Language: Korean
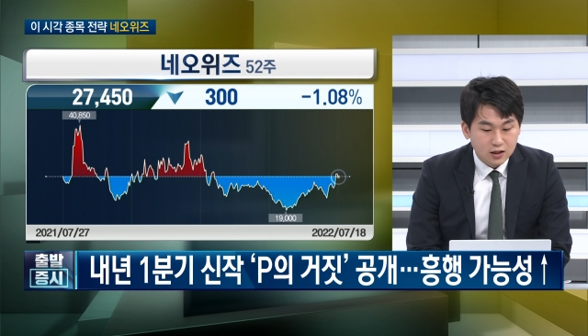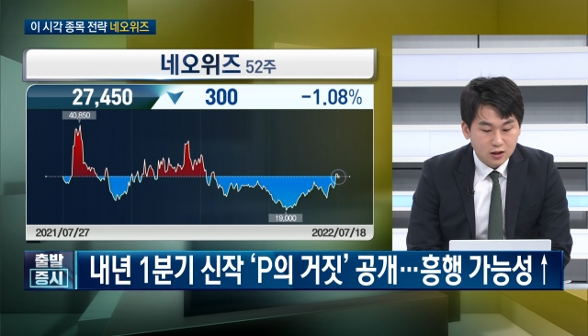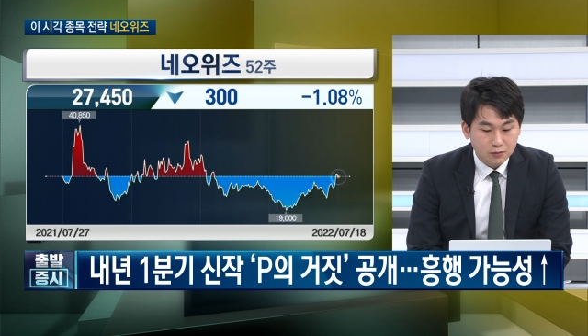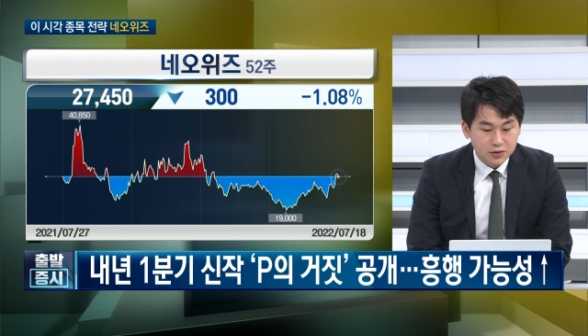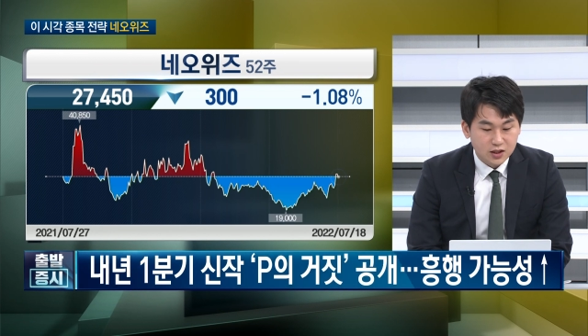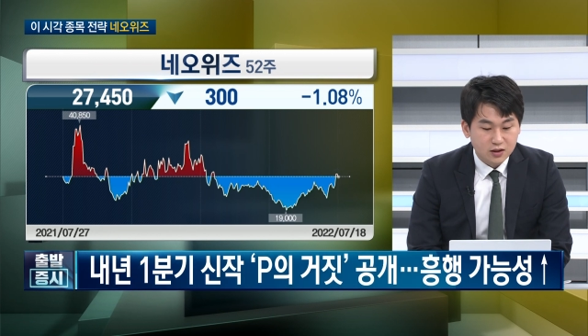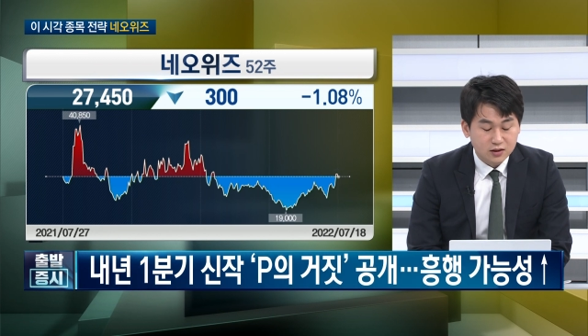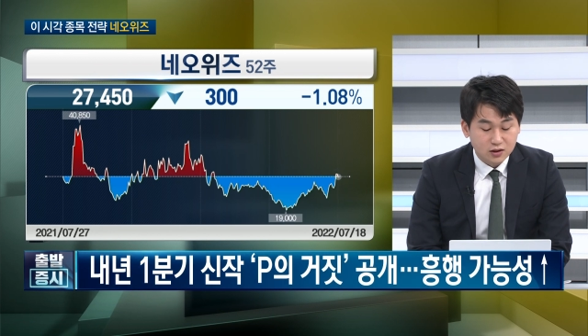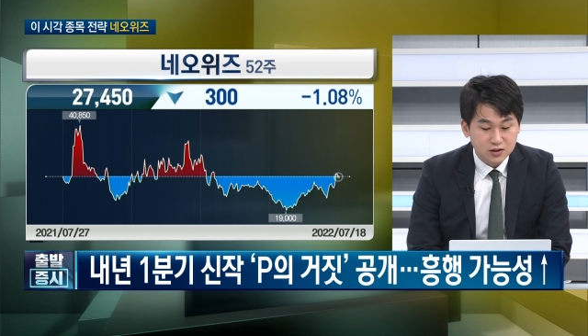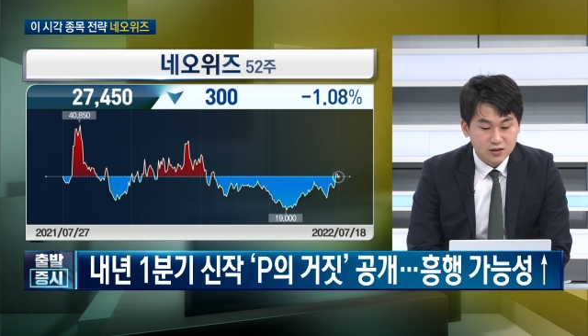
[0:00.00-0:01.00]
어, 피의
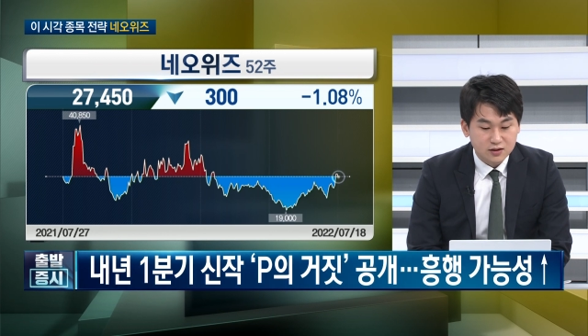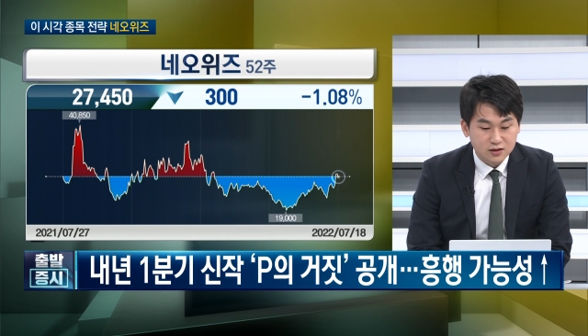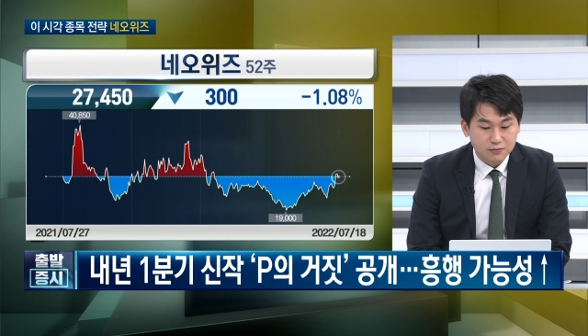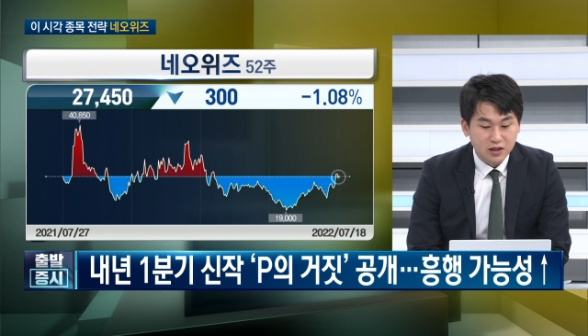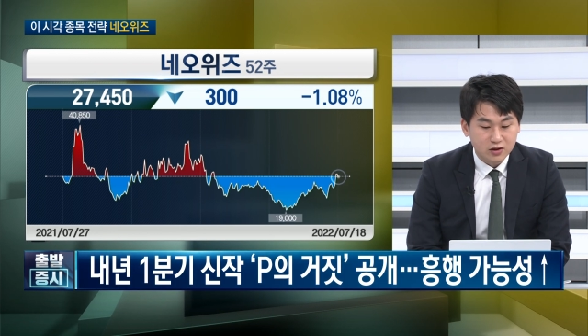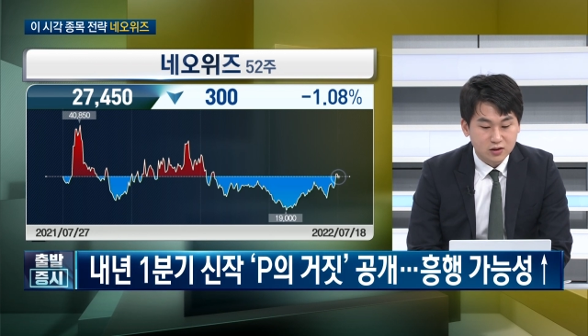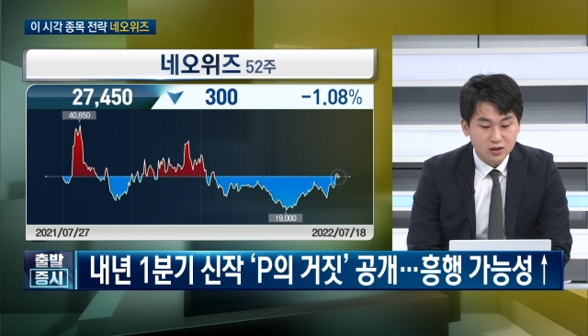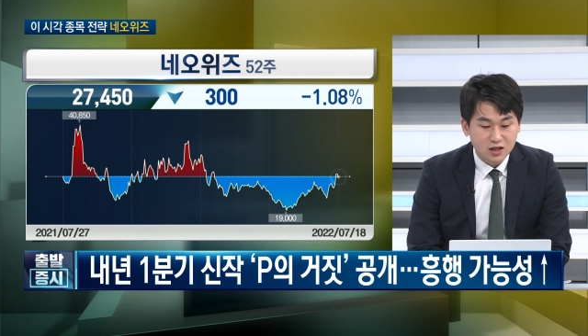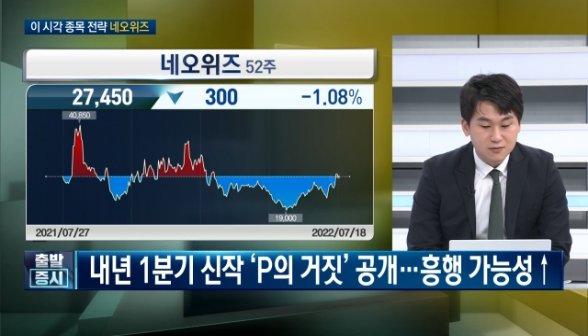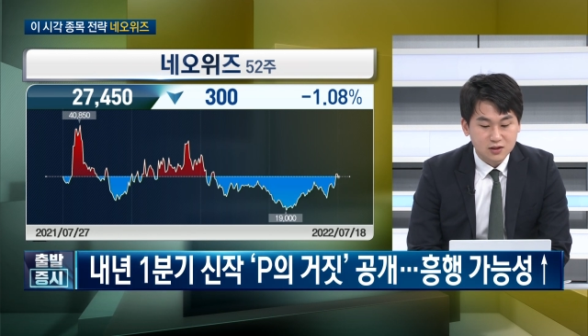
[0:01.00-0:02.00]
거짓은
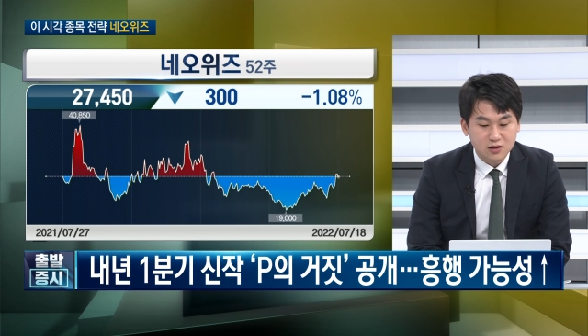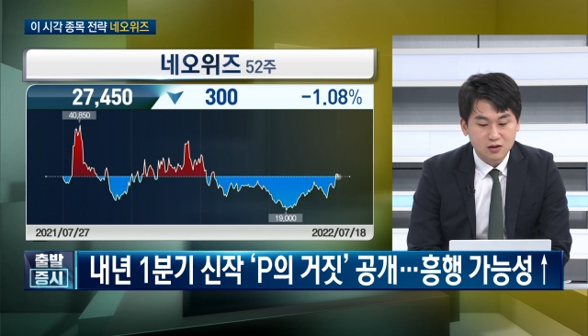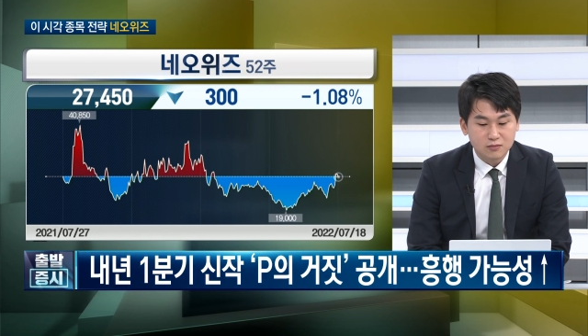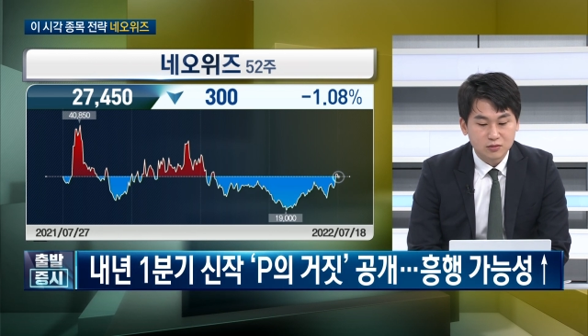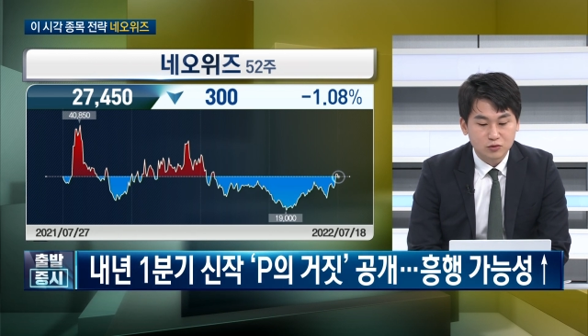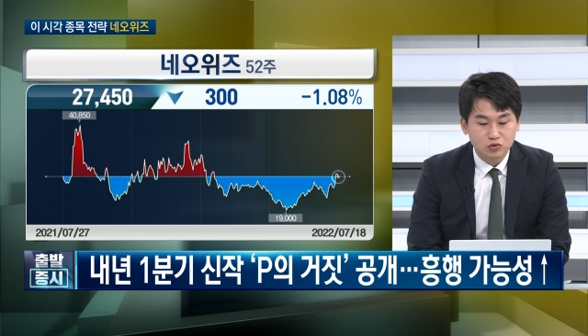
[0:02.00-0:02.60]
8월 게임스컴,